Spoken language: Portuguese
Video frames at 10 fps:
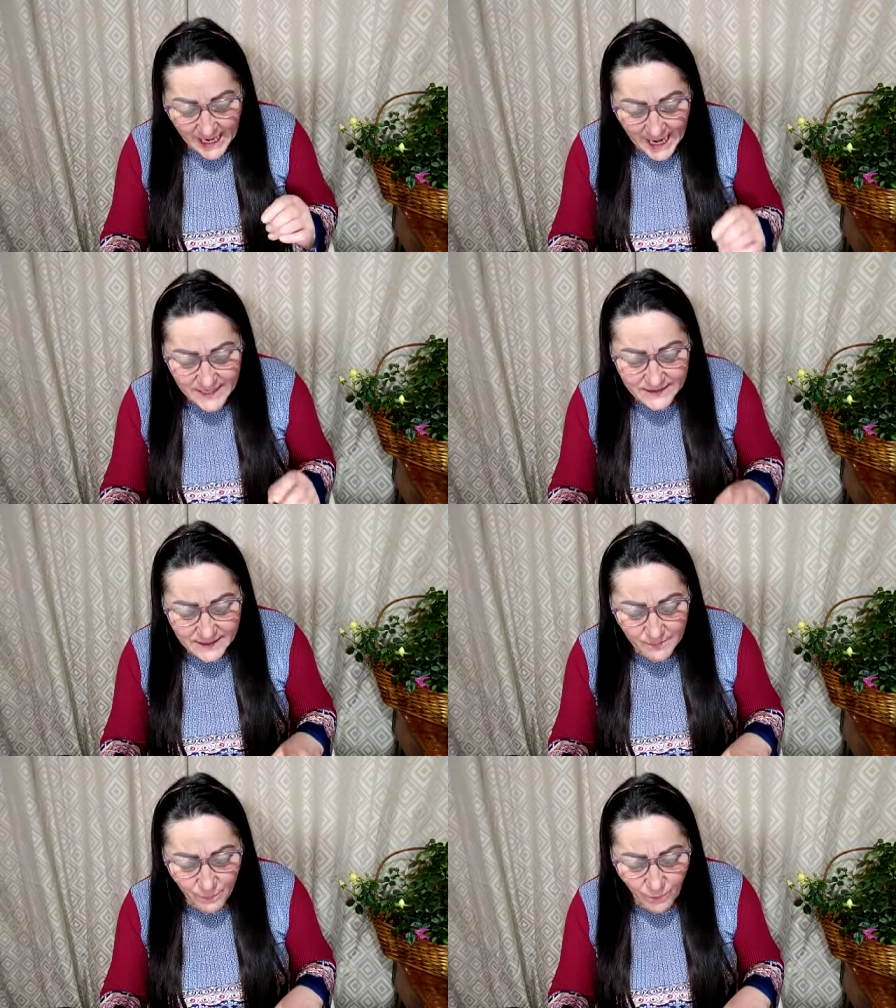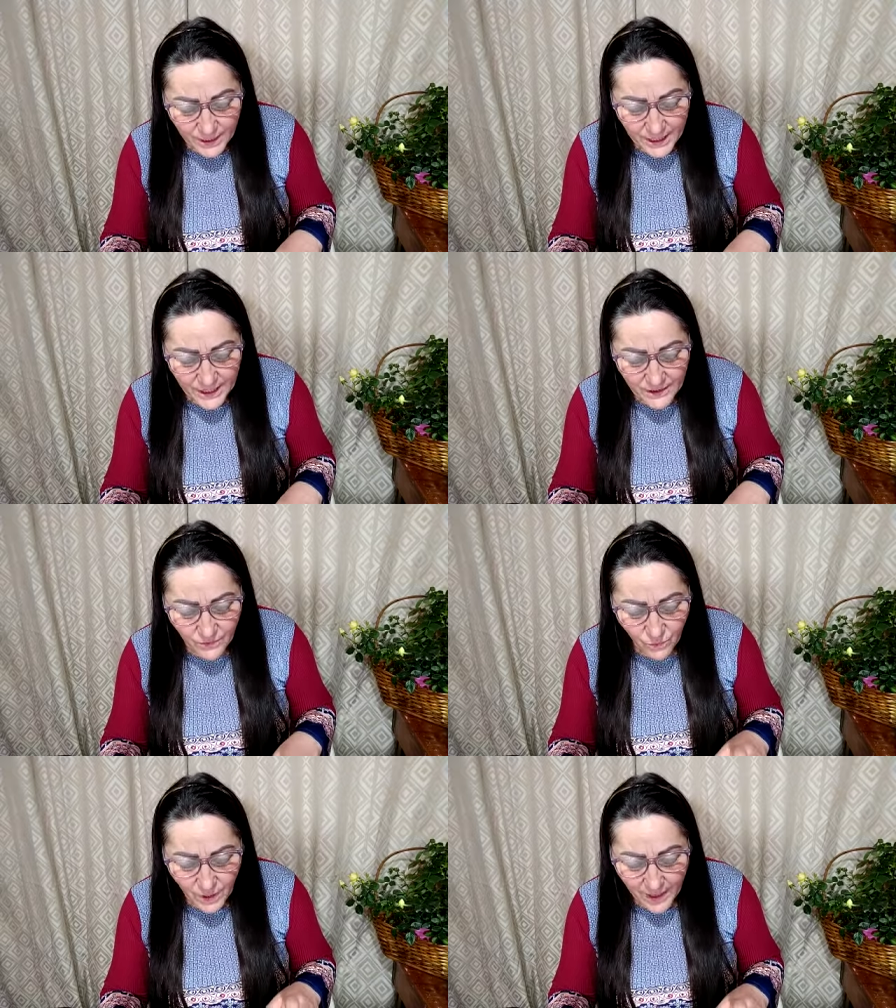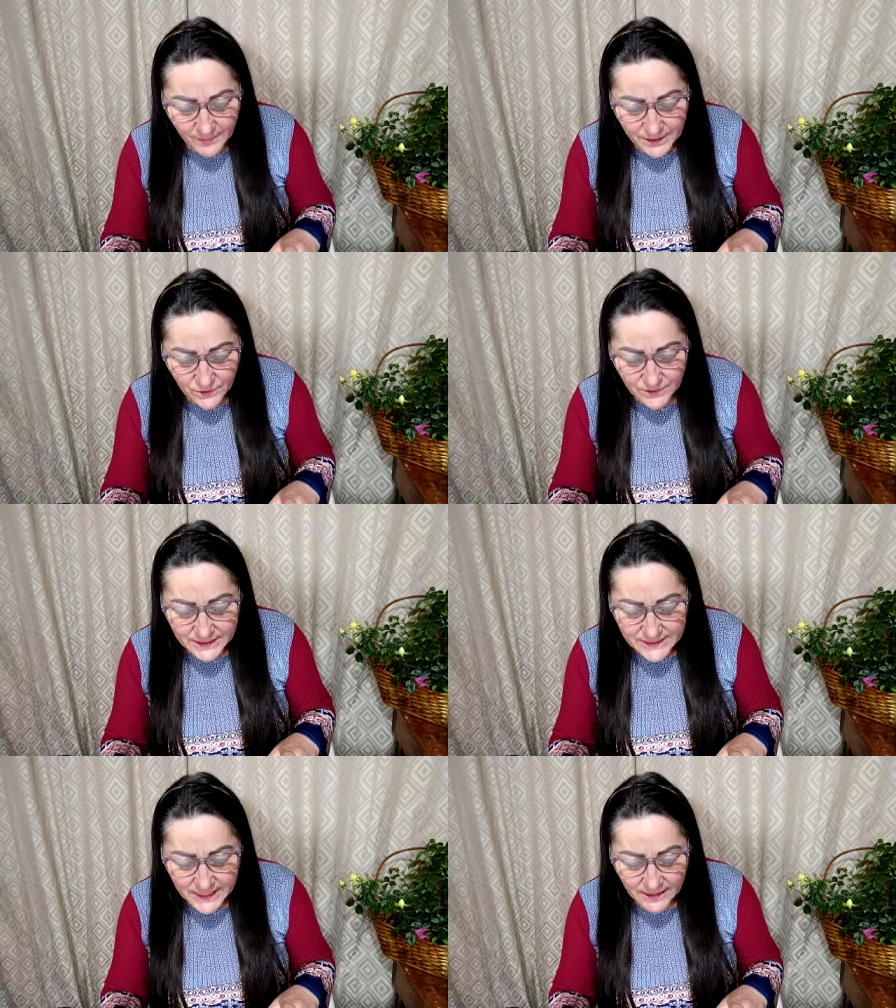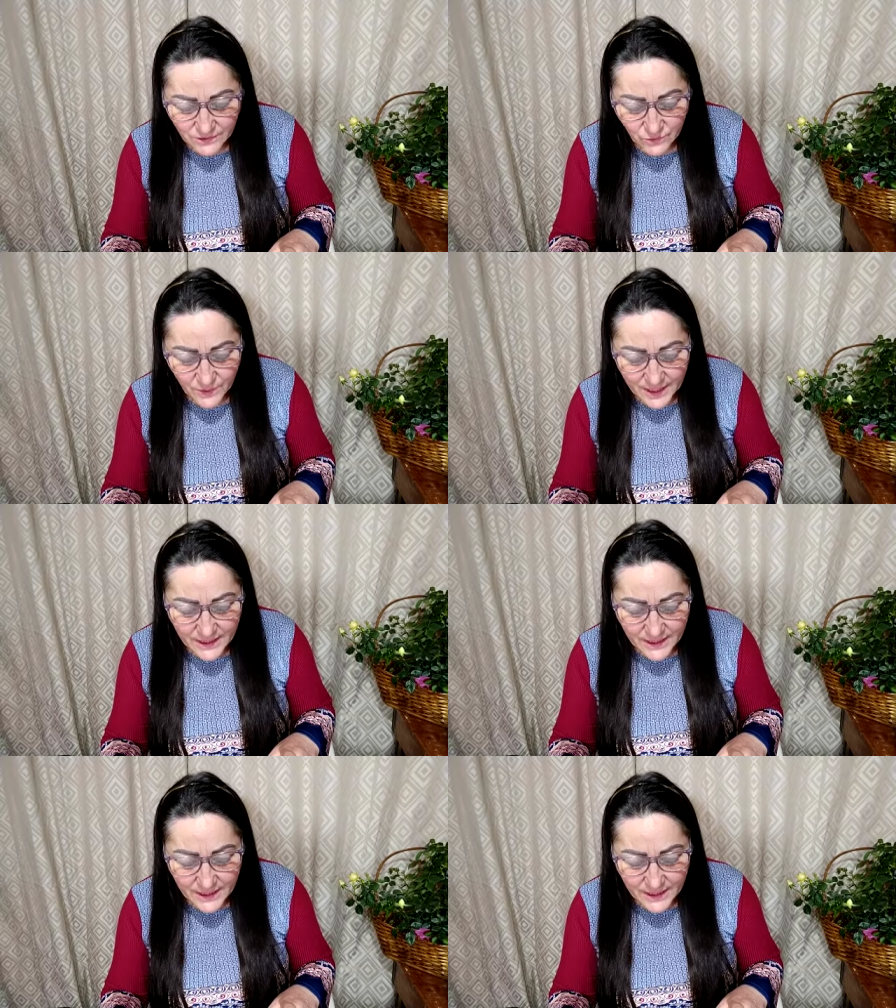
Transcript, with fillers: Eis que porei um caminho no deserto